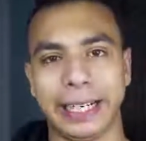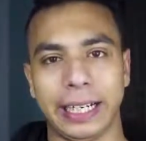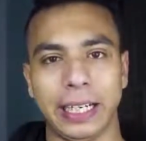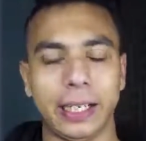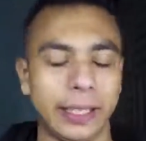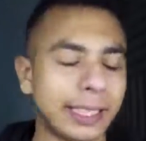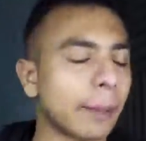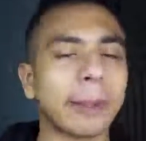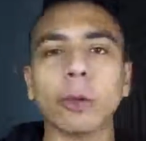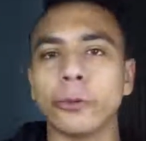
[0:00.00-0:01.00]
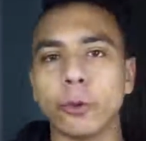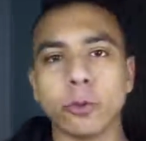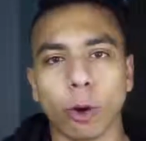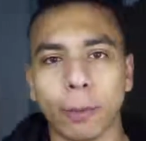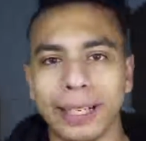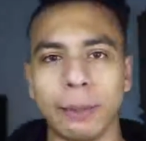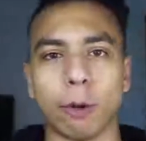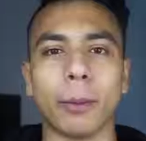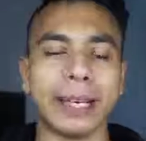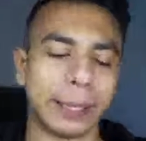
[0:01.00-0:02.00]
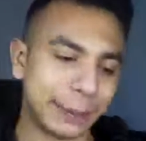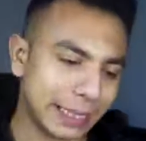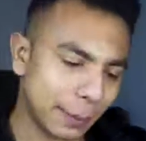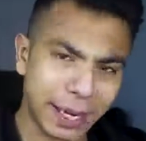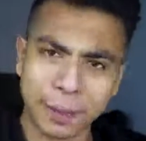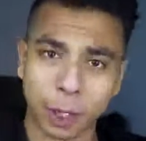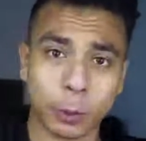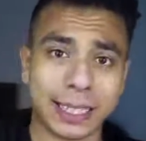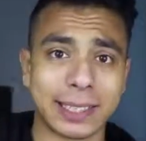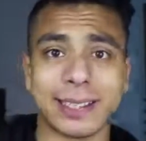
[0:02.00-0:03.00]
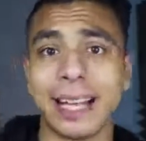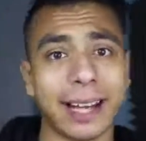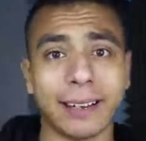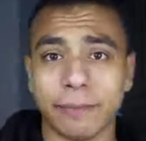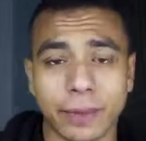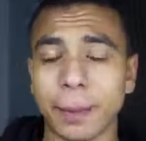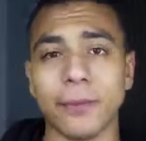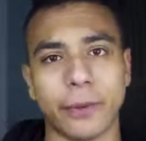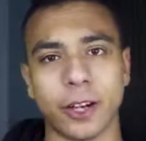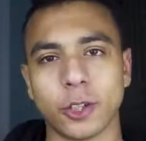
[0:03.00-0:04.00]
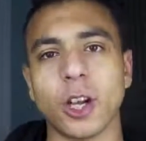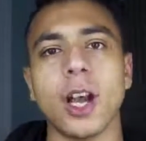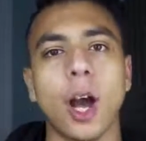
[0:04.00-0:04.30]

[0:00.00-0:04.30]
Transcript: عليها انت بتاخد فلوس مقابل ايه مقابل انك تكتب اي معلومات لا ده ما ينفعش